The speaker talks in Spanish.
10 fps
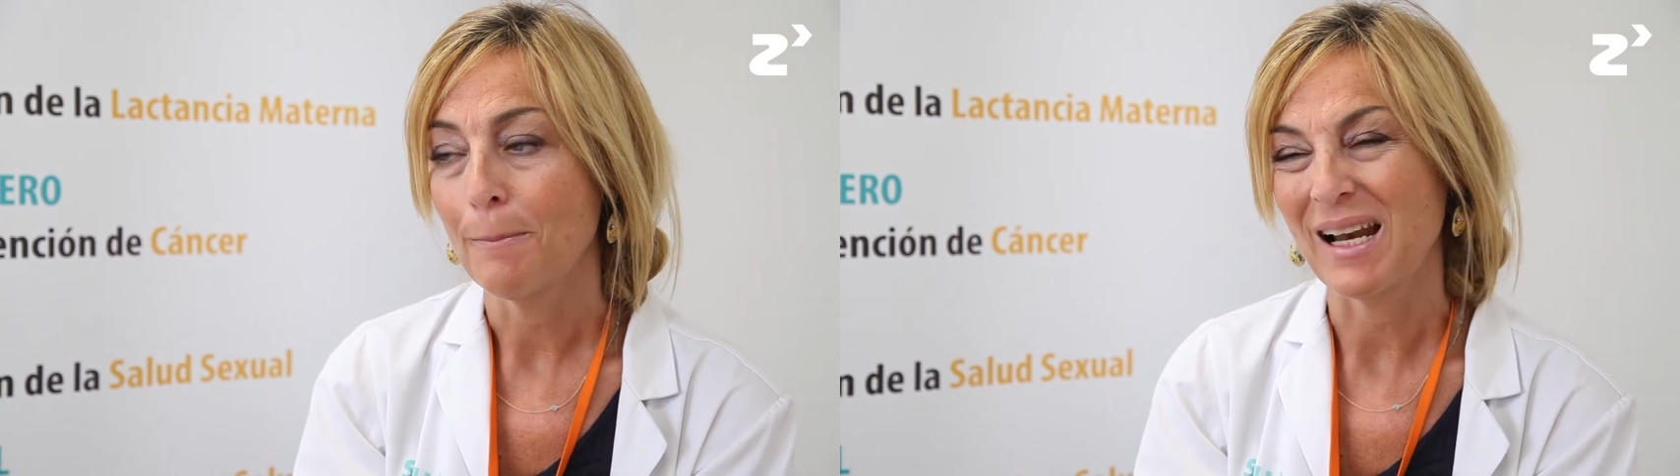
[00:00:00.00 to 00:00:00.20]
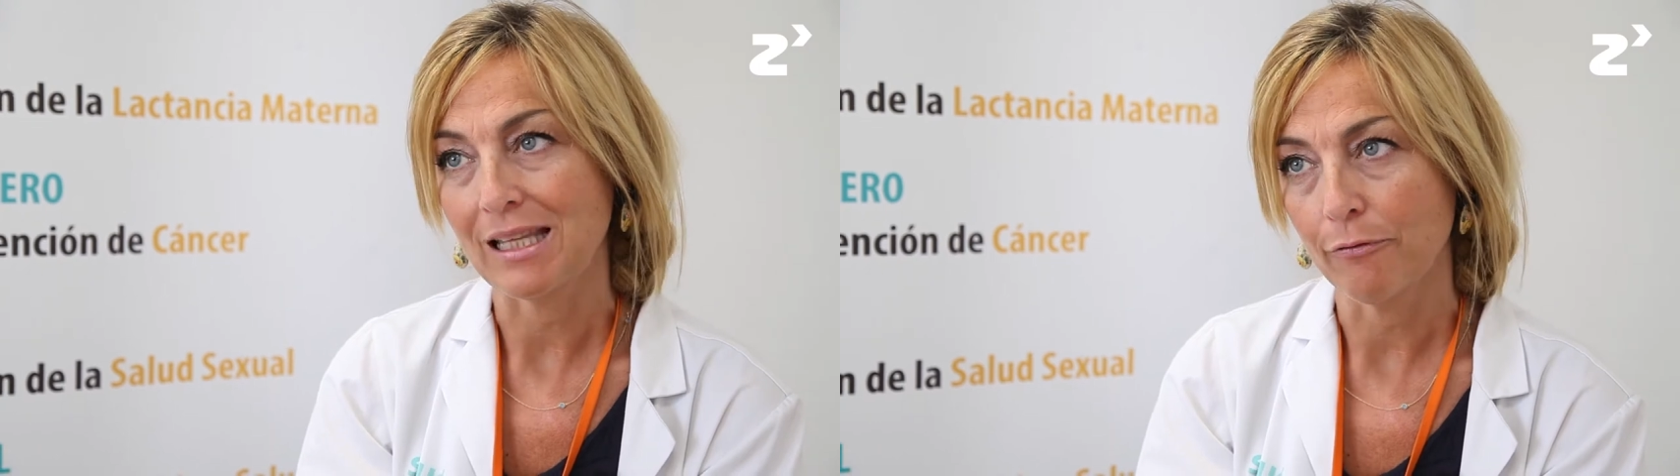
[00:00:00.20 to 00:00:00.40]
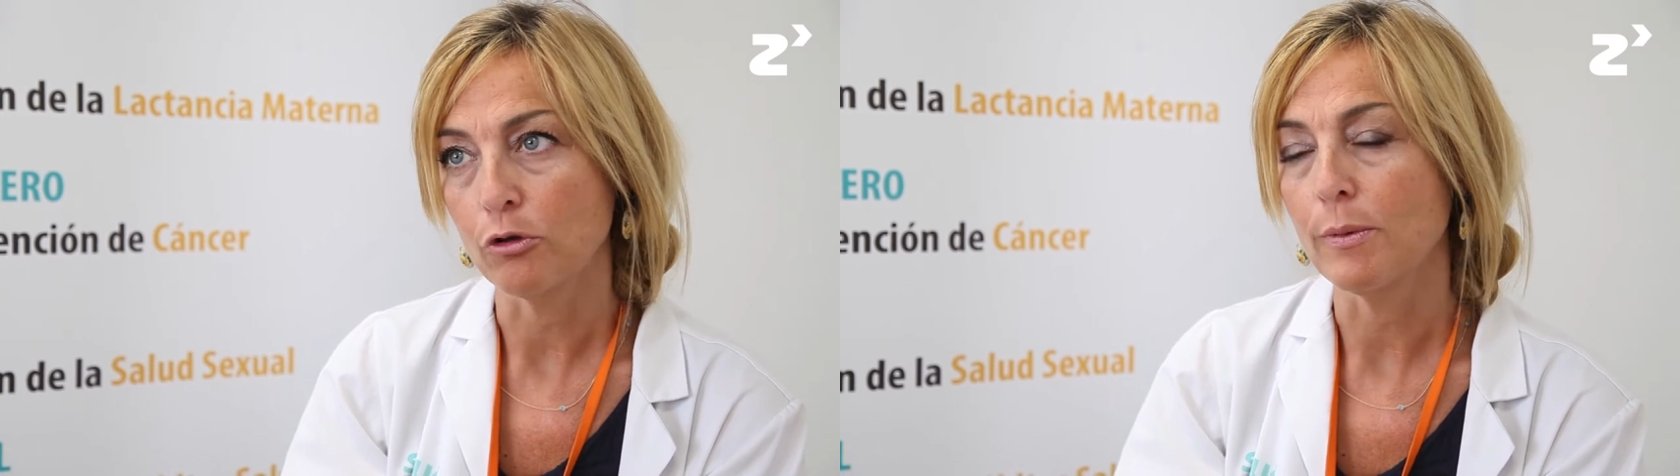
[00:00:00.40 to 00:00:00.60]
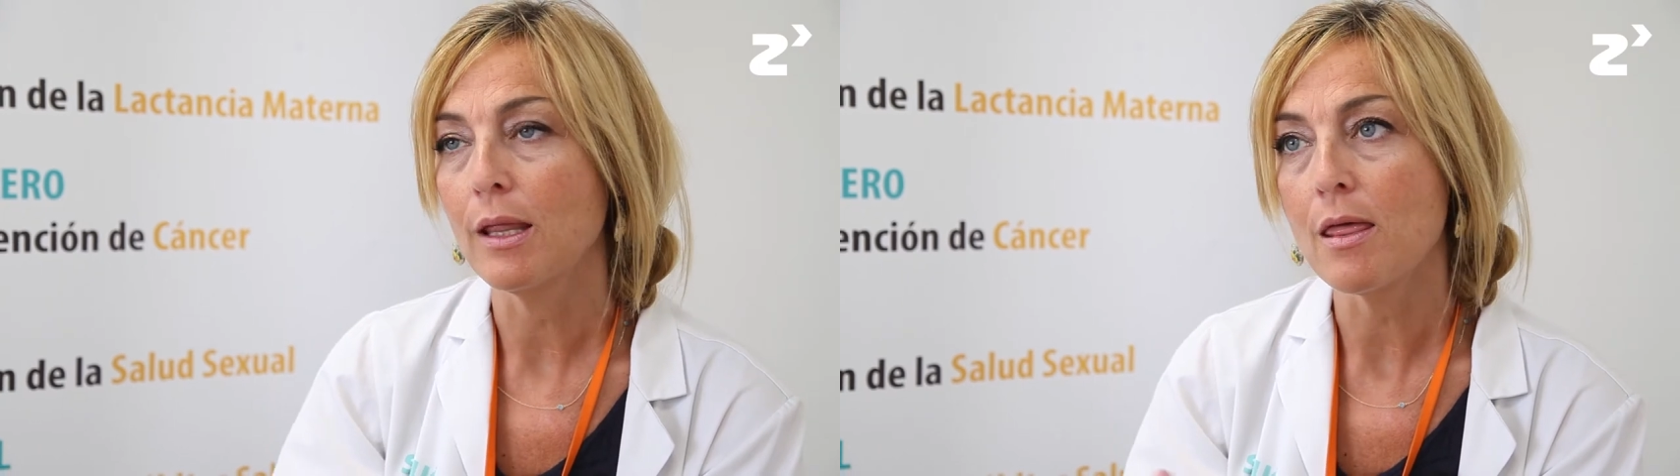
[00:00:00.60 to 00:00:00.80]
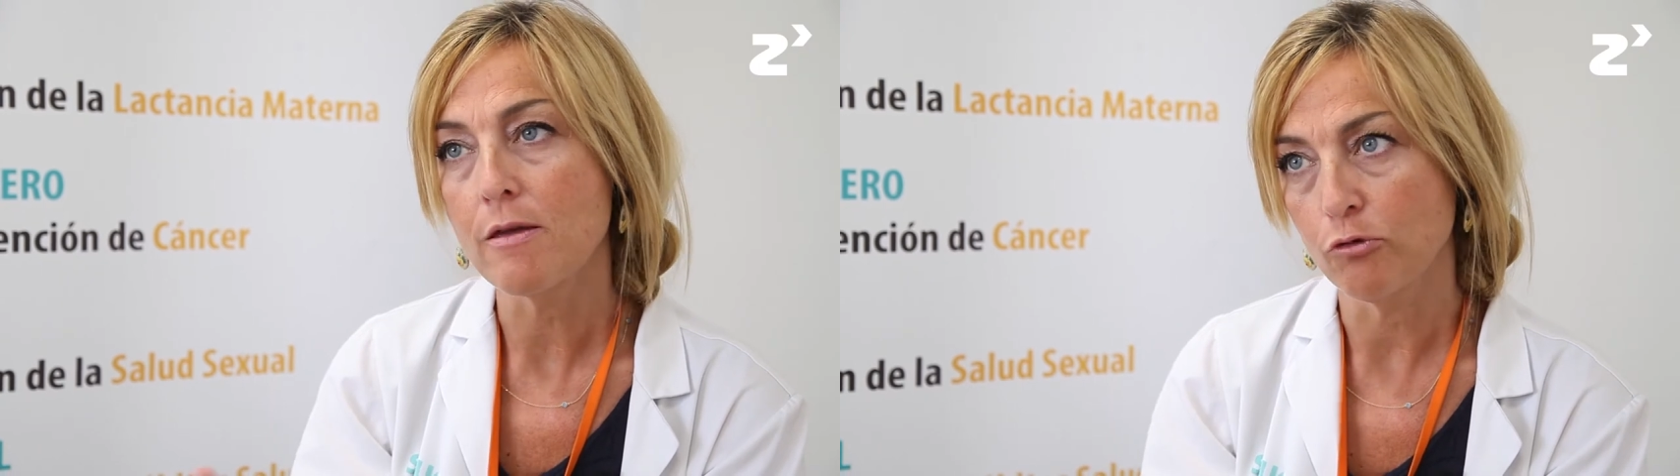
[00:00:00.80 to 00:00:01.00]

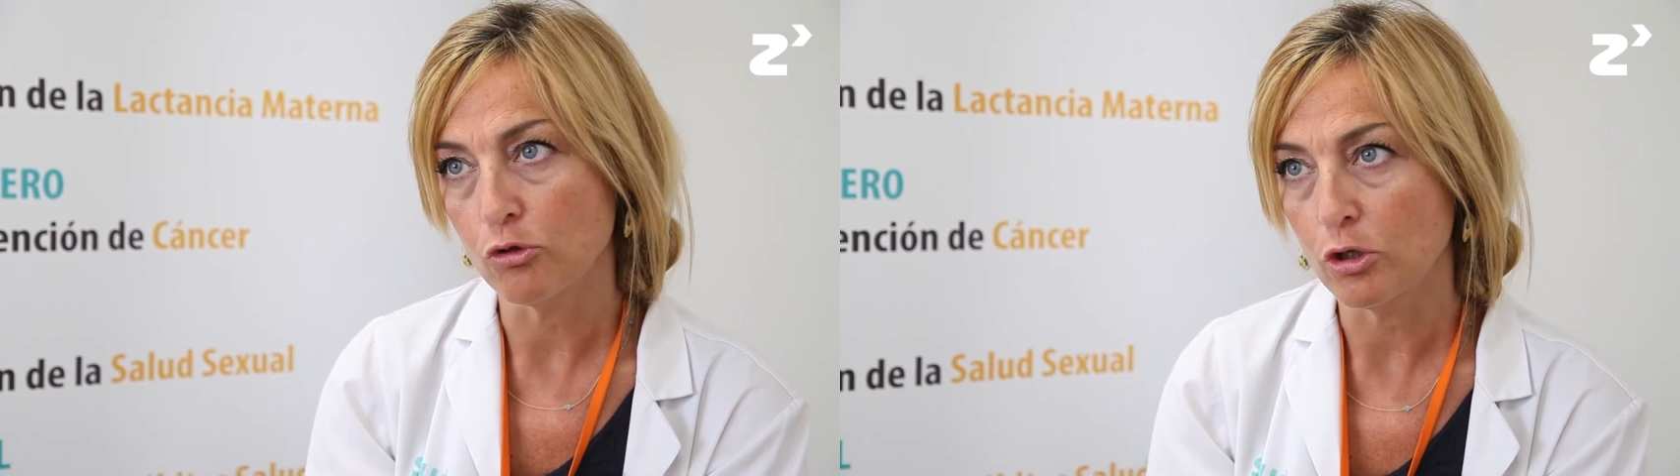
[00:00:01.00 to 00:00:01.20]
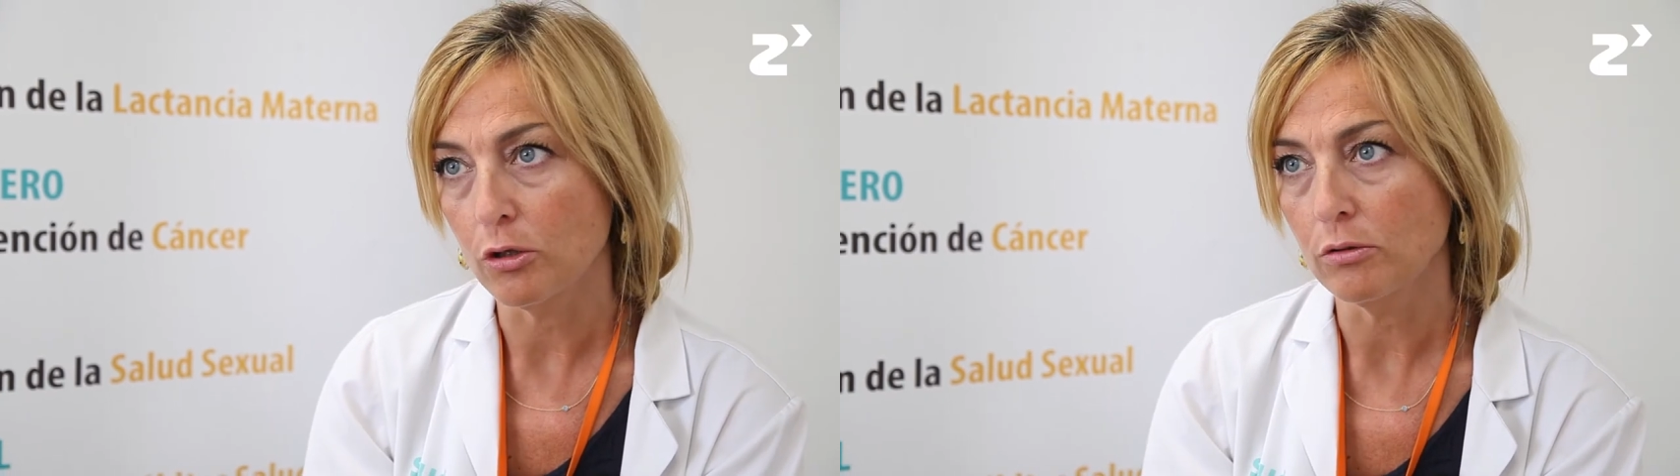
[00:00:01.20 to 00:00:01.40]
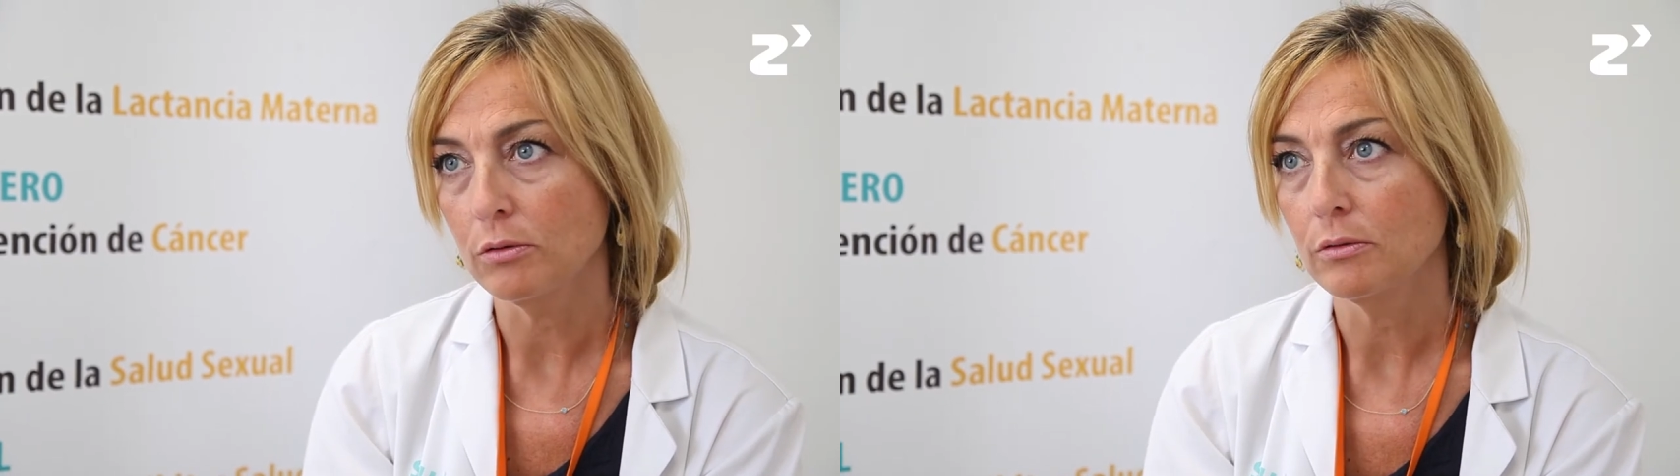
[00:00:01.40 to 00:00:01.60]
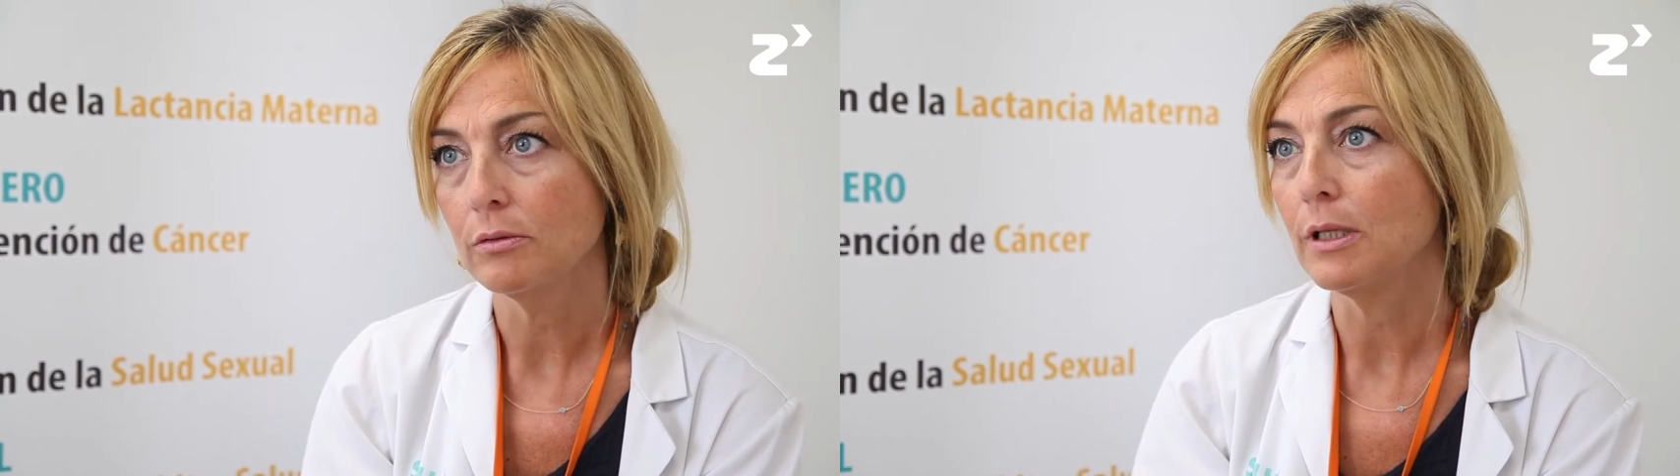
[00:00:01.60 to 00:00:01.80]
plataforma de difusión